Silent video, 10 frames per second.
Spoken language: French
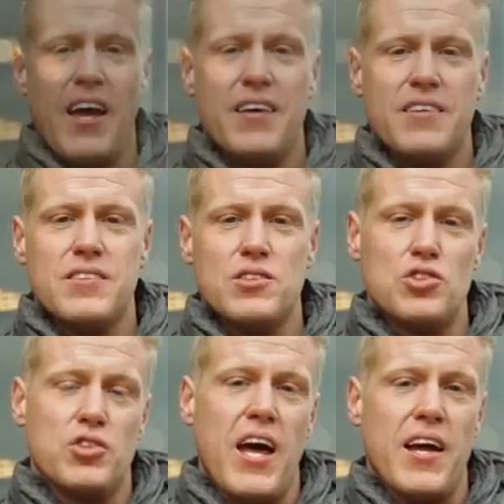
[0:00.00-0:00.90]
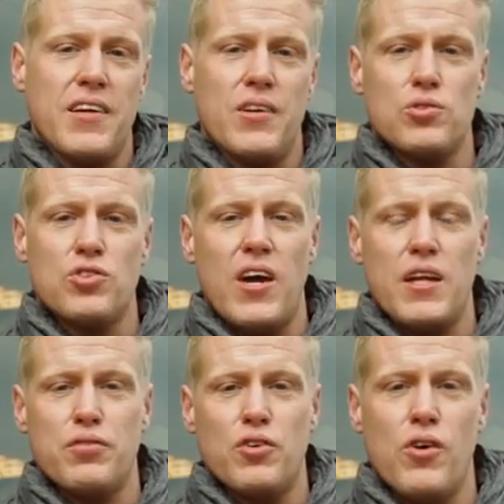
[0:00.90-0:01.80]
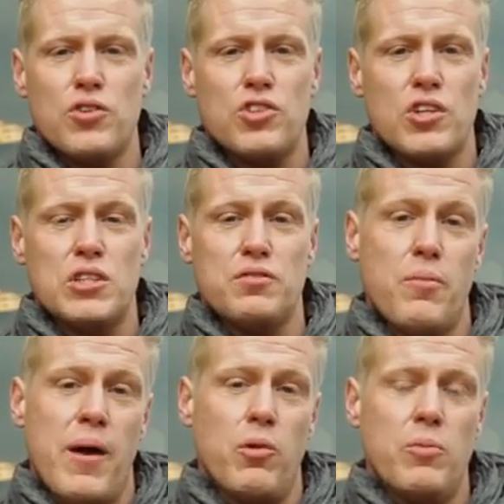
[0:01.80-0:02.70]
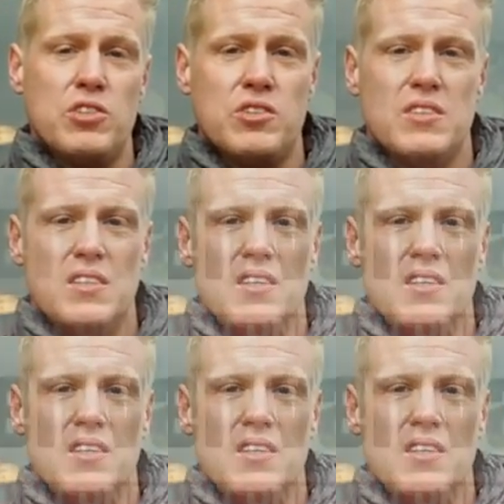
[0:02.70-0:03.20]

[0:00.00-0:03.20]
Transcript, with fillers: Prenez l'action Ride for the Roses. Elle a eu quelques